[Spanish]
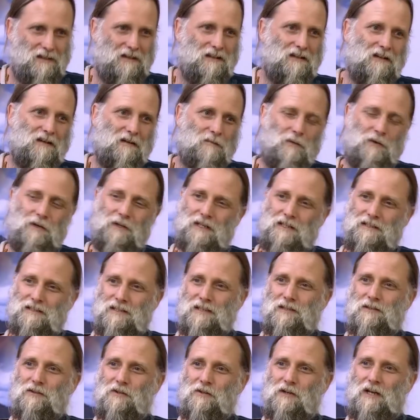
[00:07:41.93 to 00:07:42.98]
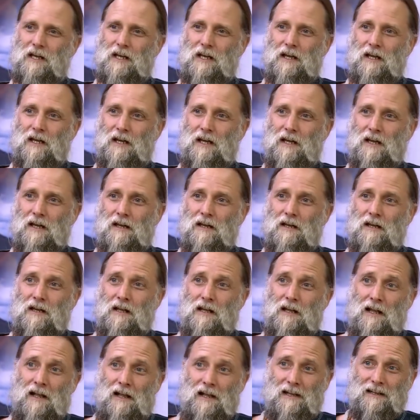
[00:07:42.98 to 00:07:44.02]
porque siento que
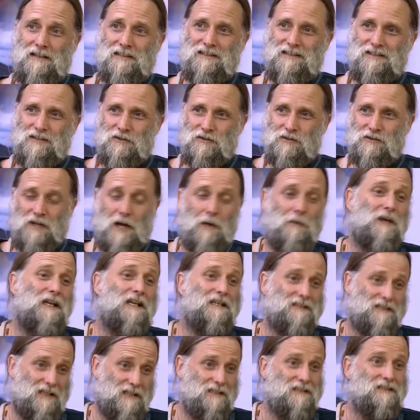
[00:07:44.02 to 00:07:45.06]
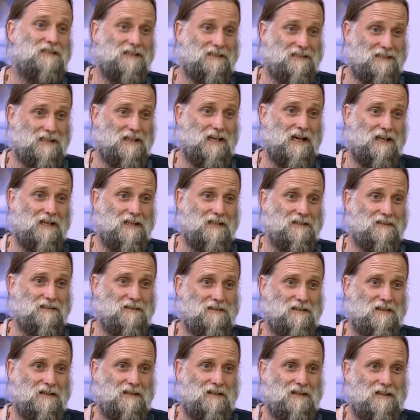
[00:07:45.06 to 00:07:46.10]
estos saberes ancestrales
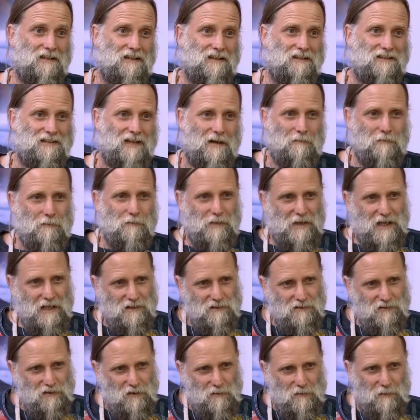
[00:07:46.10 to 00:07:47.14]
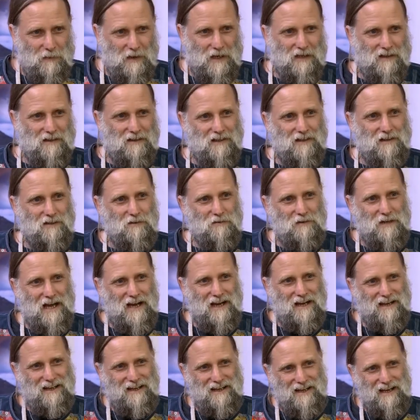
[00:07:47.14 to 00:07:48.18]
también son parte de
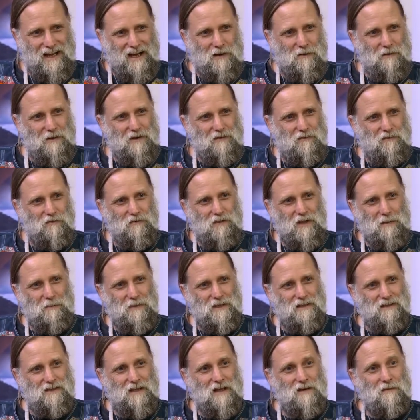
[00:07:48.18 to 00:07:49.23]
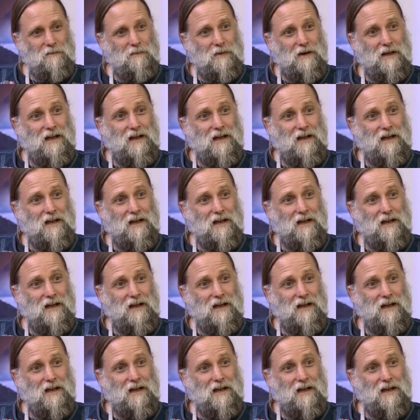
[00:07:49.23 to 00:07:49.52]
una clave fundamental para